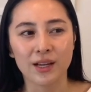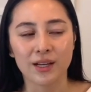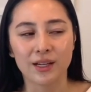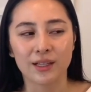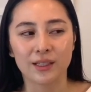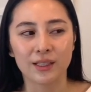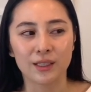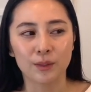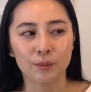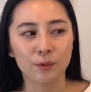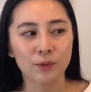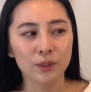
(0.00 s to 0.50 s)

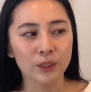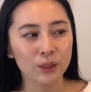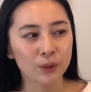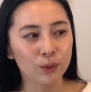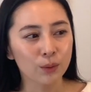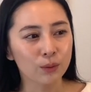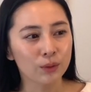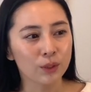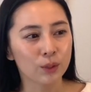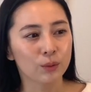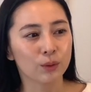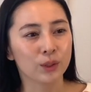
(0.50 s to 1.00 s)
自分にとっ
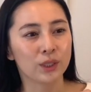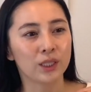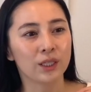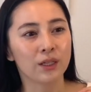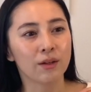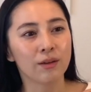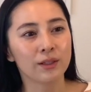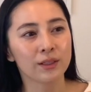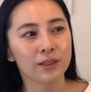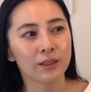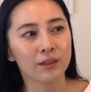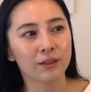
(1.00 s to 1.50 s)
ての
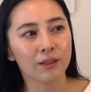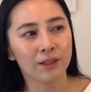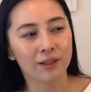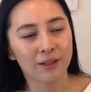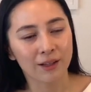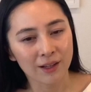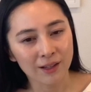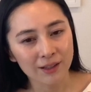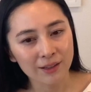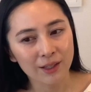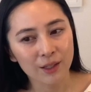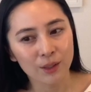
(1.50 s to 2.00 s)
幸せってな
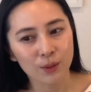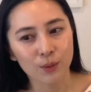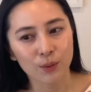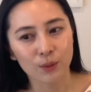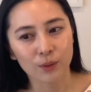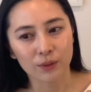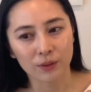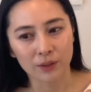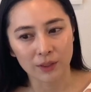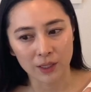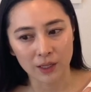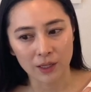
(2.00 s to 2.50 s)
んだろ
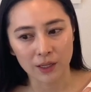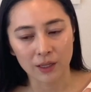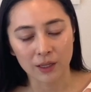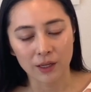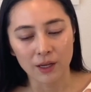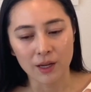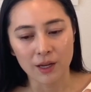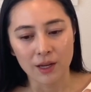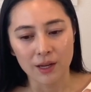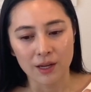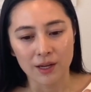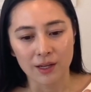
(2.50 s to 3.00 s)
うって
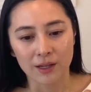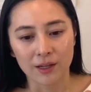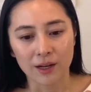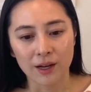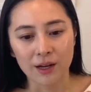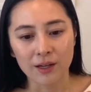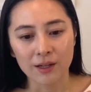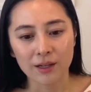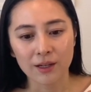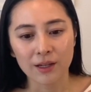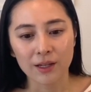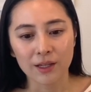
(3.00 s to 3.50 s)

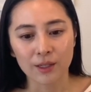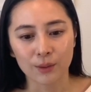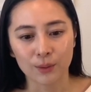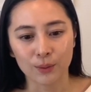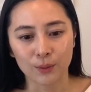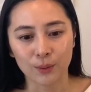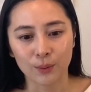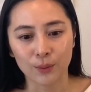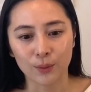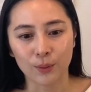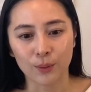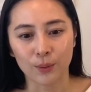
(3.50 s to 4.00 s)
考える
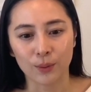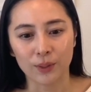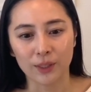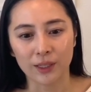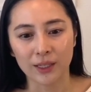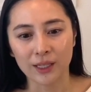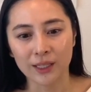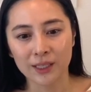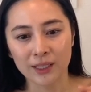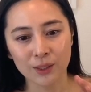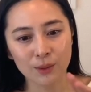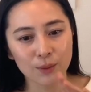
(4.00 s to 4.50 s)
と、
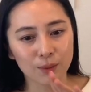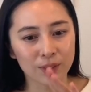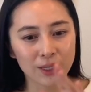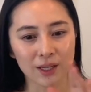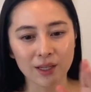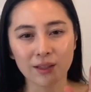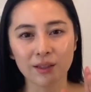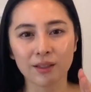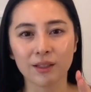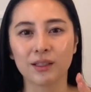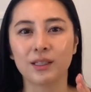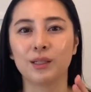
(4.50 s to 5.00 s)
一度原
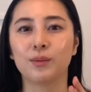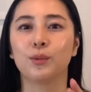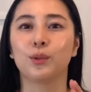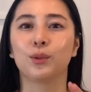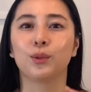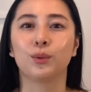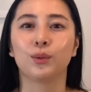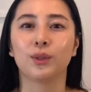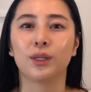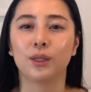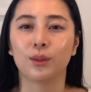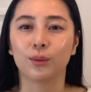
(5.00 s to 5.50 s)
点に
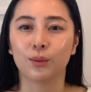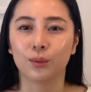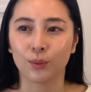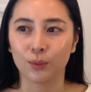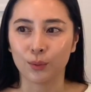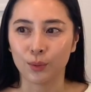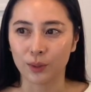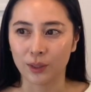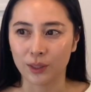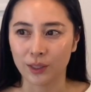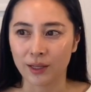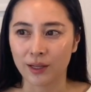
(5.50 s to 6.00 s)
戻れるとい
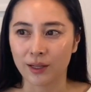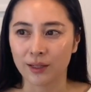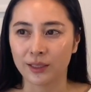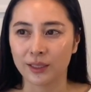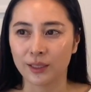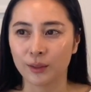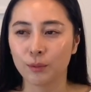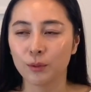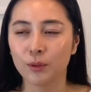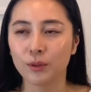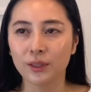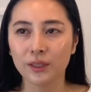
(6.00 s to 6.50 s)
うか、自
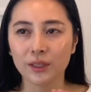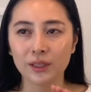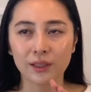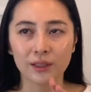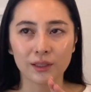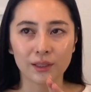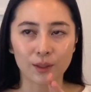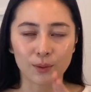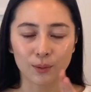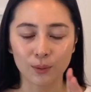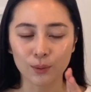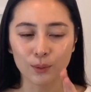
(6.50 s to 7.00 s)
分自身
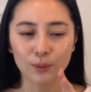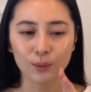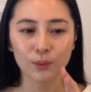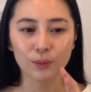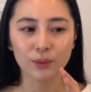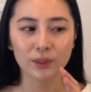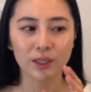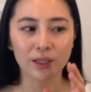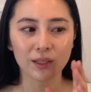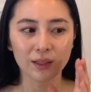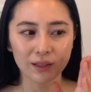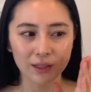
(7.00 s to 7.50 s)
が本当
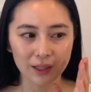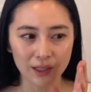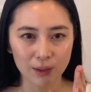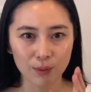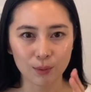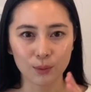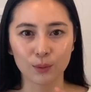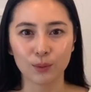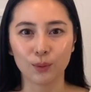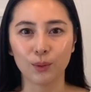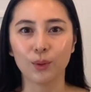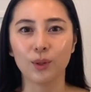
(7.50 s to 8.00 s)
にやりたいこ
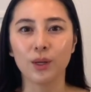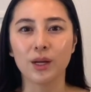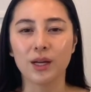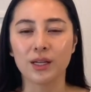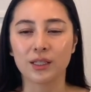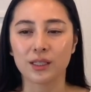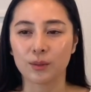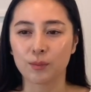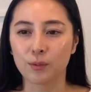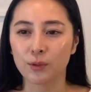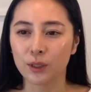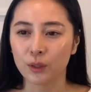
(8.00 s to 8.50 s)
と、
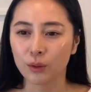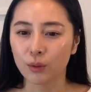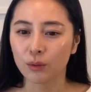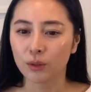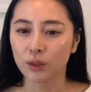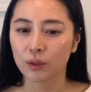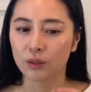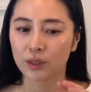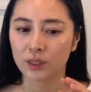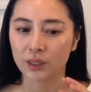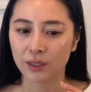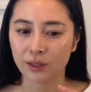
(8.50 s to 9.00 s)
自分にとって
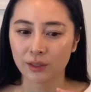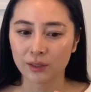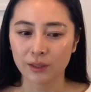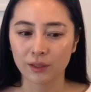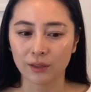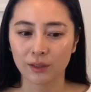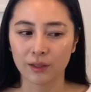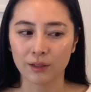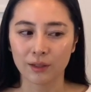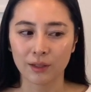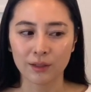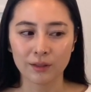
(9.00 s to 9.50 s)
の幸せっ
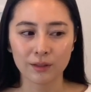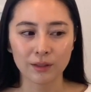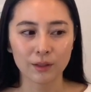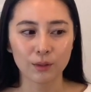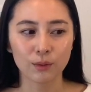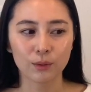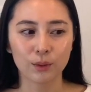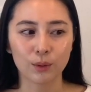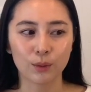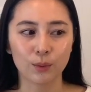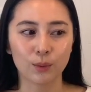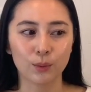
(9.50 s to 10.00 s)
てなんだろ
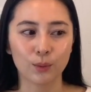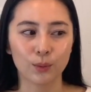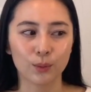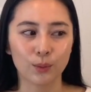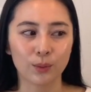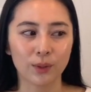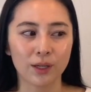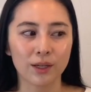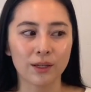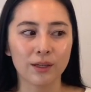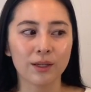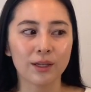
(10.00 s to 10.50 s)
うってことを
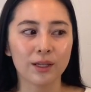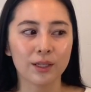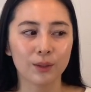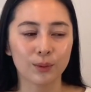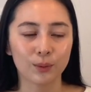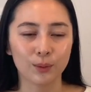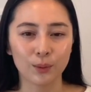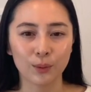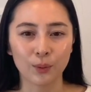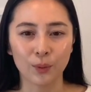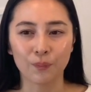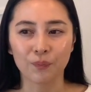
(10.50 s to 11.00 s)
考える
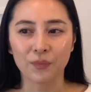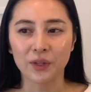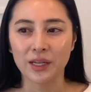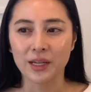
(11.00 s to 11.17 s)
と、